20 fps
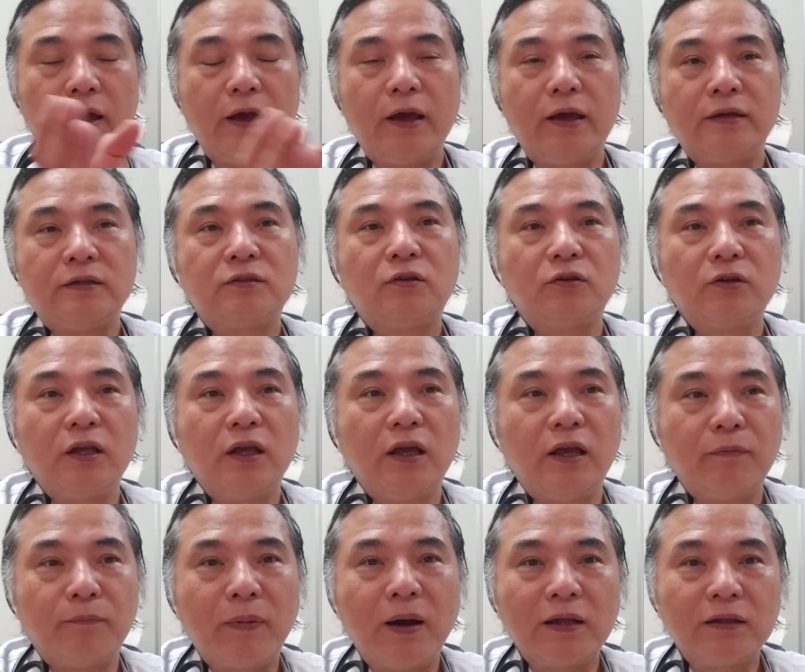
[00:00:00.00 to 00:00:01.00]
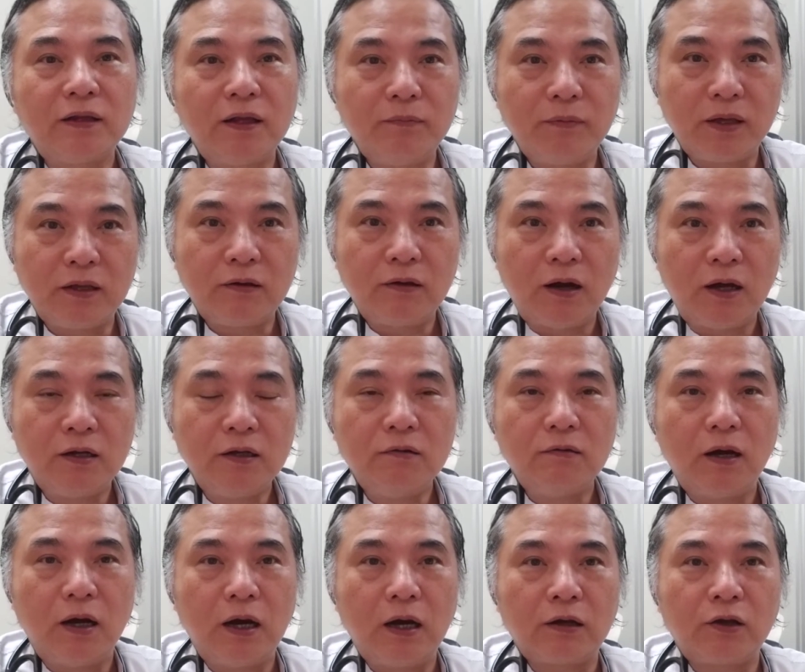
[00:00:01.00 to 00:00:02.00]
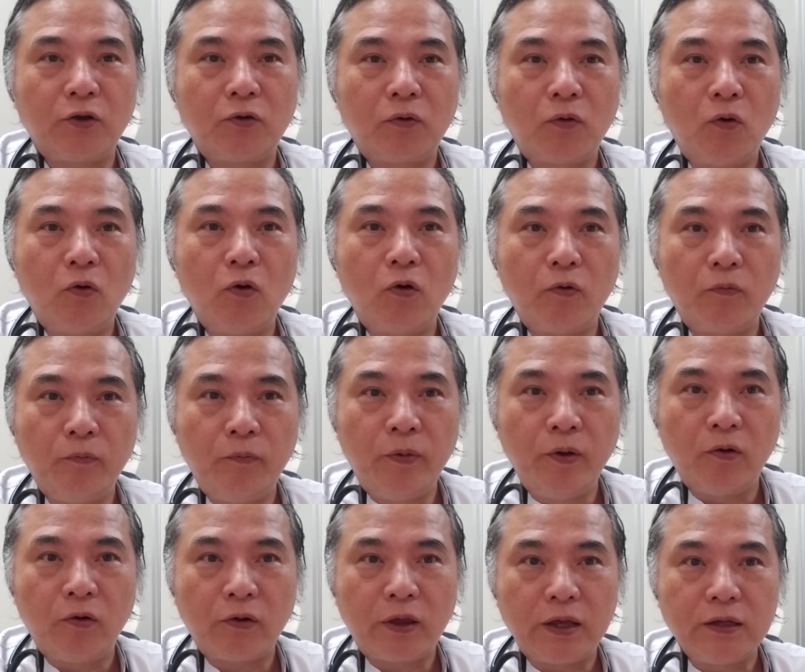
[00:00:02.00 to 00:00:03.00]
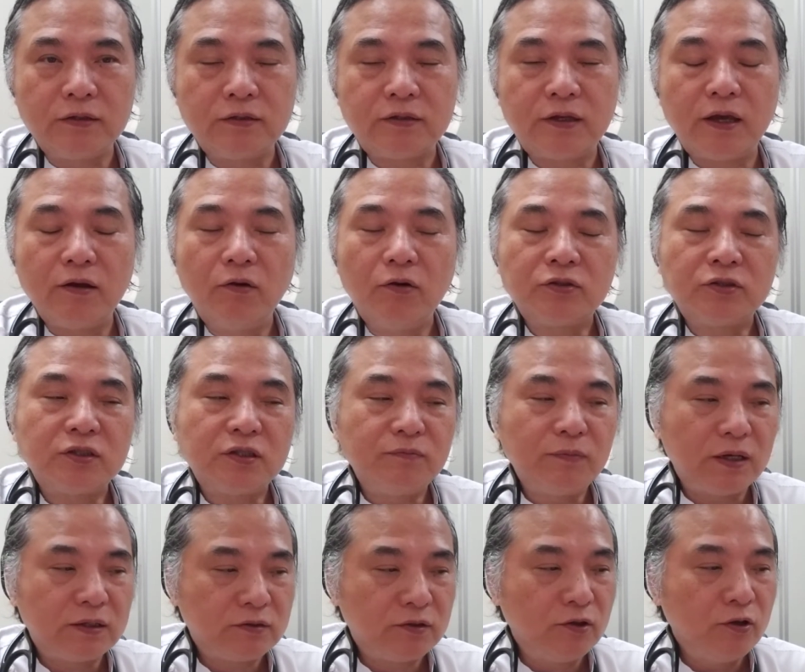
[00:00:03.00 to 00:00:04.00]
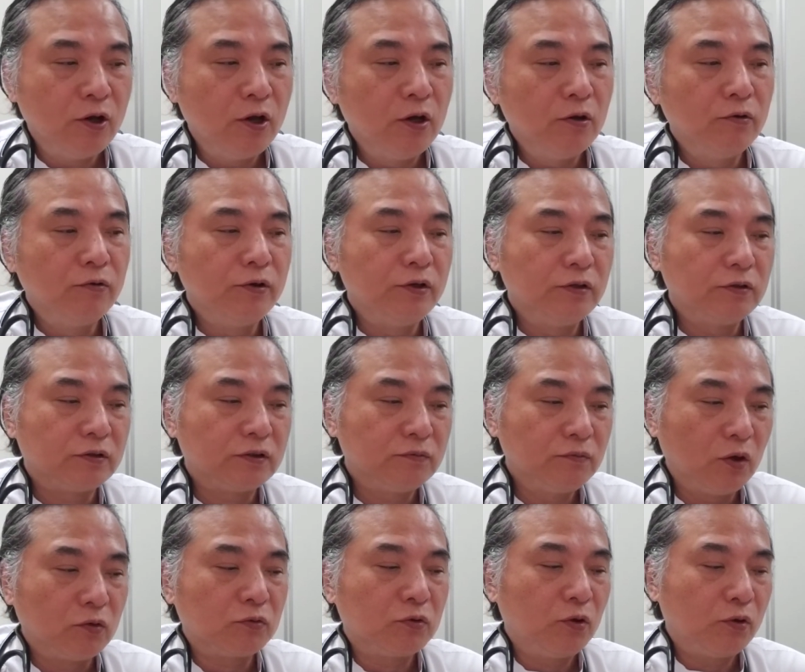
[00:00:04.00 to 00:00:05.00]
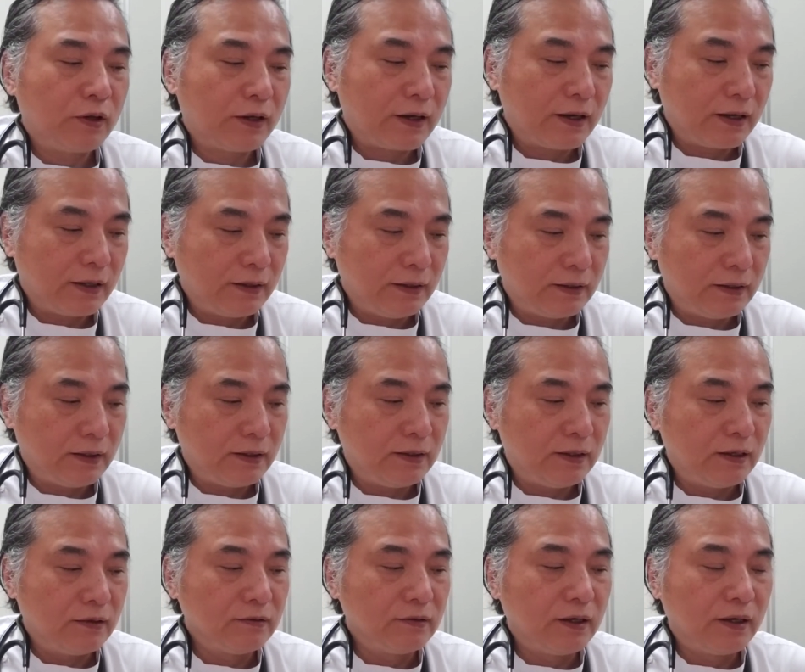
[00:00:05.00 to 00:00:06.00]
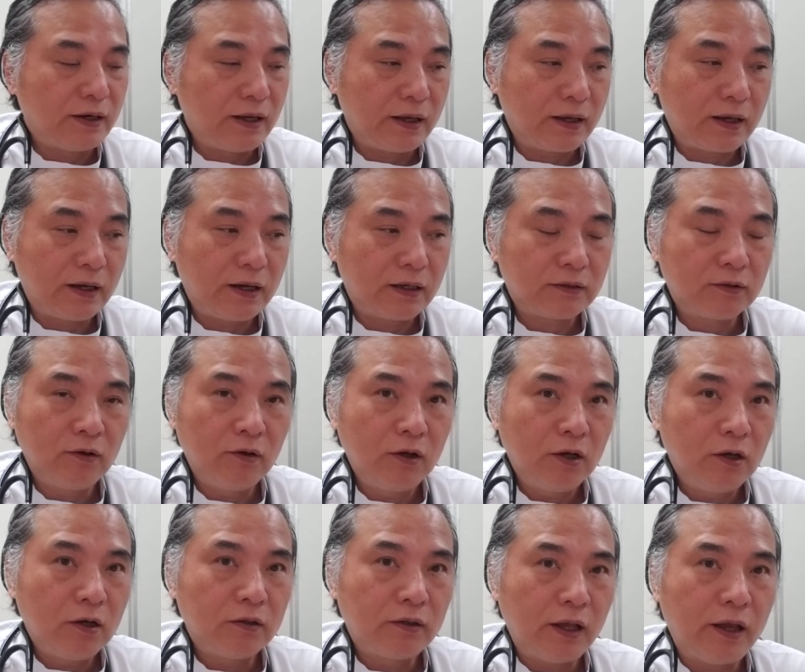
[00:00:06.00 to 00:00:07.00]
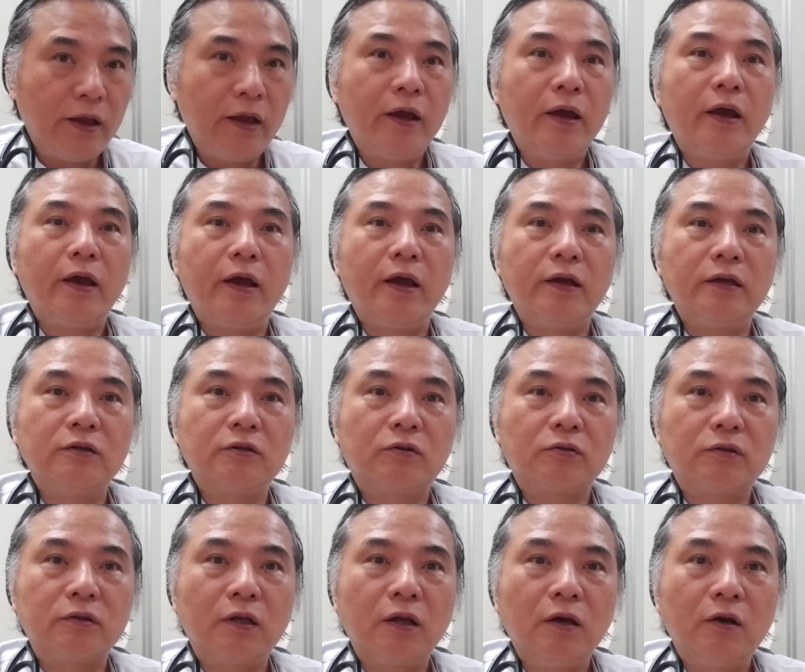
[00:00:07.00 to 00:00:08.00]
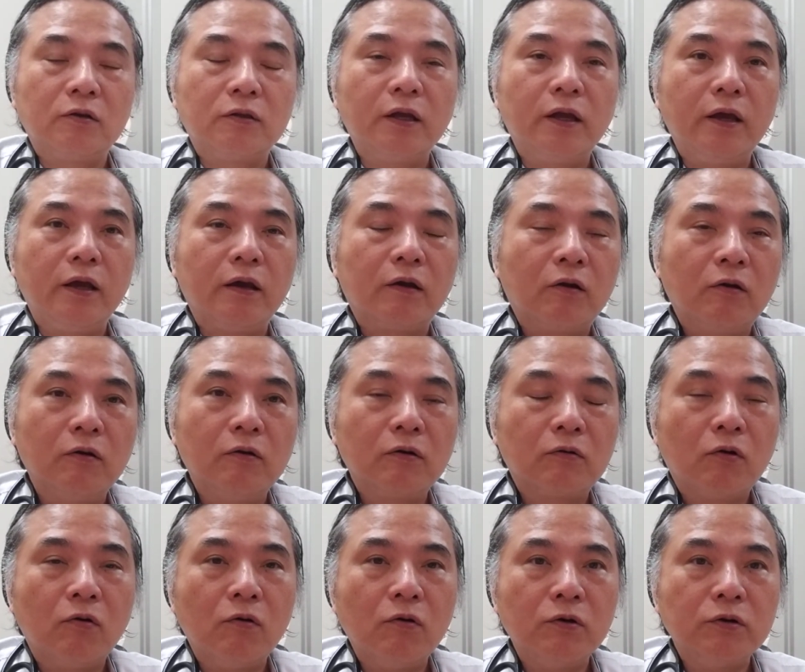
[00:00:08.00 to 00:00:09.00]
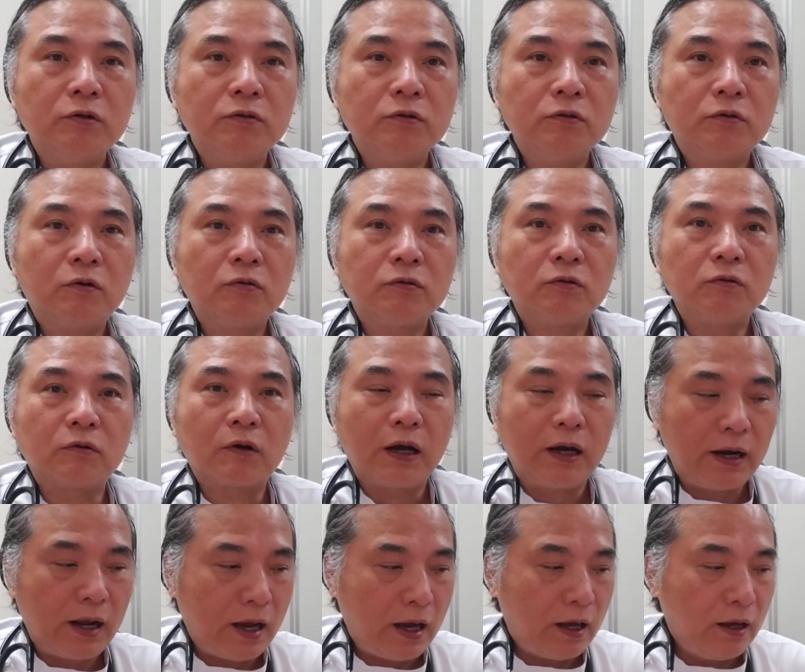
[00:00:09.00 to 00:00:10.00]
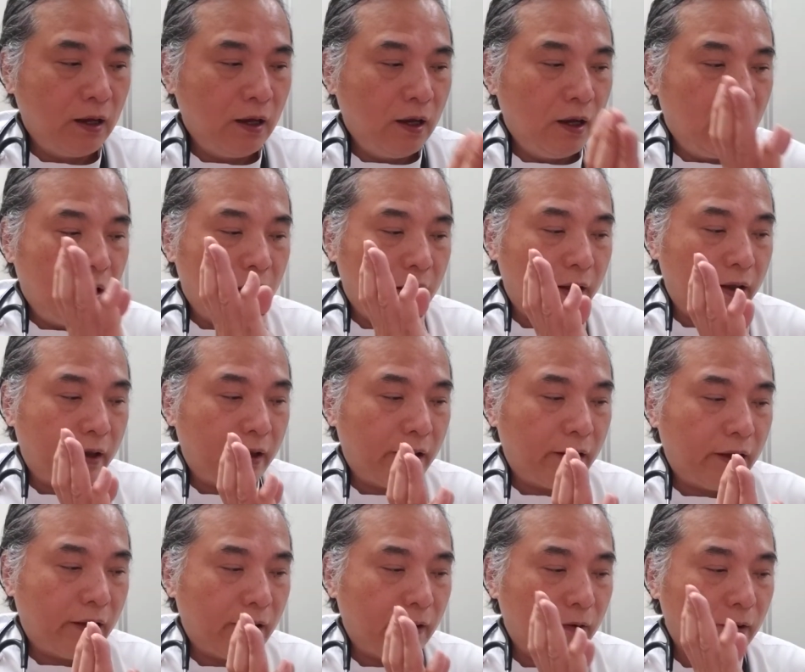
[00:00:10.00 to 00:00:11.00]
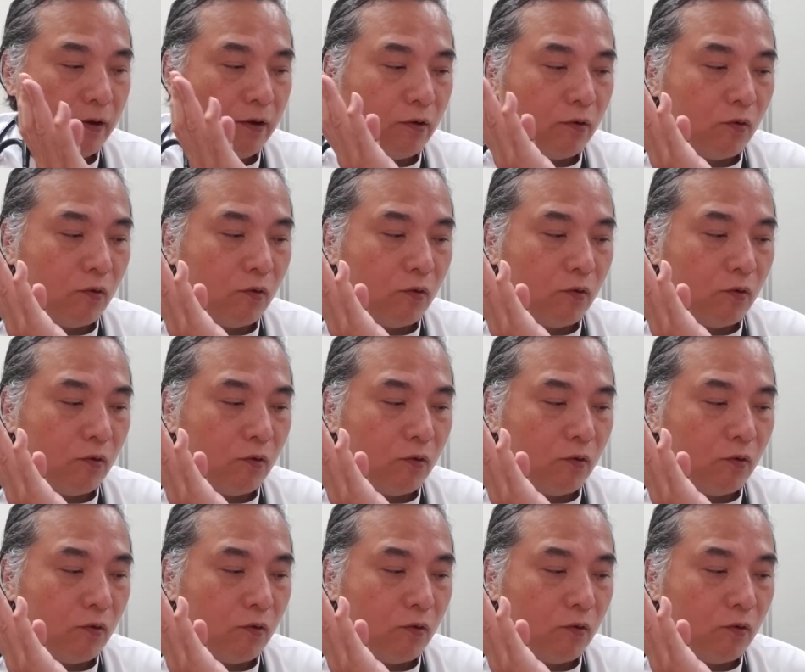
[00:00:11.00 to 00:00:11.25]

えー、人にパンデミックあるいは高病原性を示すウイルスも鳥から出てきてるんじゃないかなと、ねえー、いうことでこういうことから、えー、